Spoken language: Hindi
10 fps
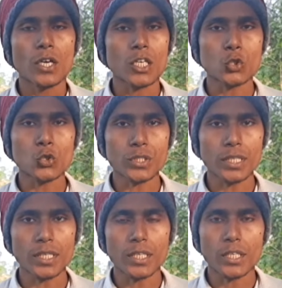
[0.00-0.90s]
आशुतोष
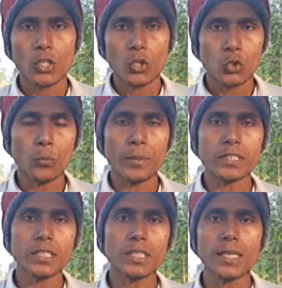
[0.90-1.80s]
के दो
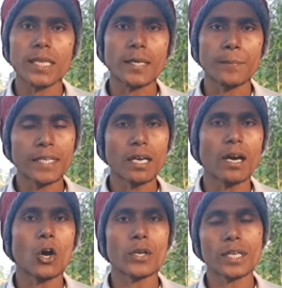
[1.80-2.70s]
बच्चे थे एक बेटा
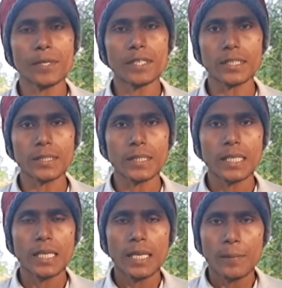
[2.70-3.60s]
और एक बेटी
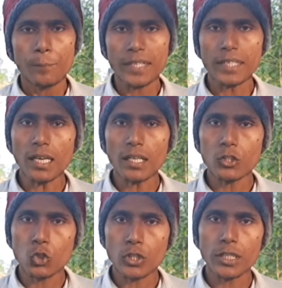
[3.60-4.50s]
बेटा
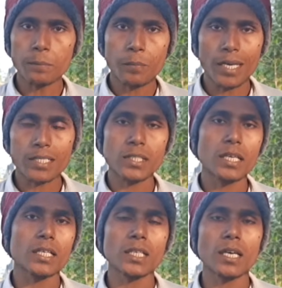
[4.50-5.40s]
जो कि बारह साल
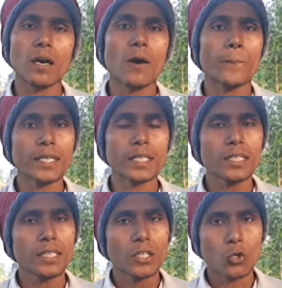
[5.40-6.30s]
का था और बेटी
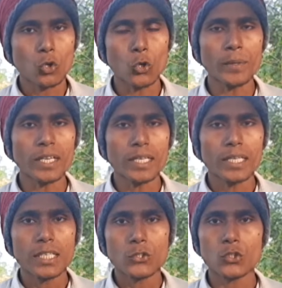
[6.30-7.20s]
कोमल
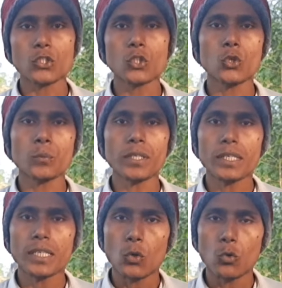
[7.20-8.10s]
जिसकी उम्र
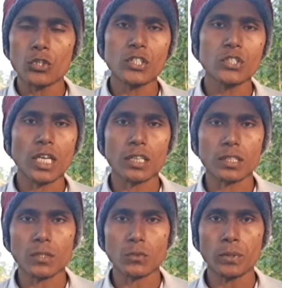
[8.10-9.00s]
उन्नीस साल
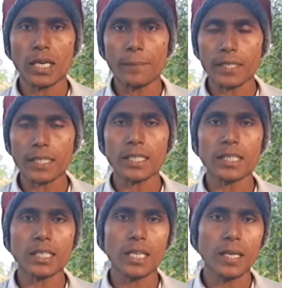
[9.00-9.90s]
थी वह अभी
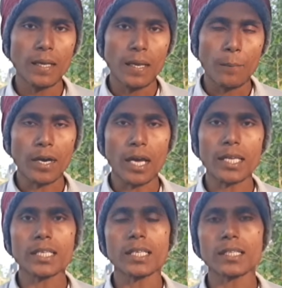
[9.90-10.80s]
इंटर की
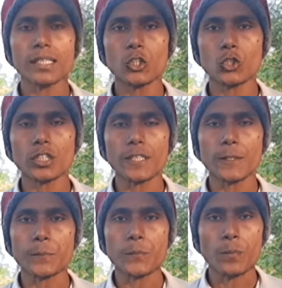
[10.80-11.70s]
पढ़ाई कर रही होती है
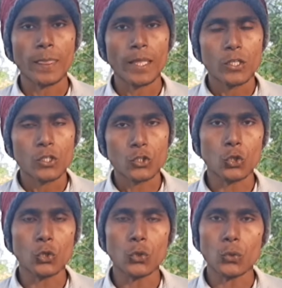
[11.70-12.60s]
जो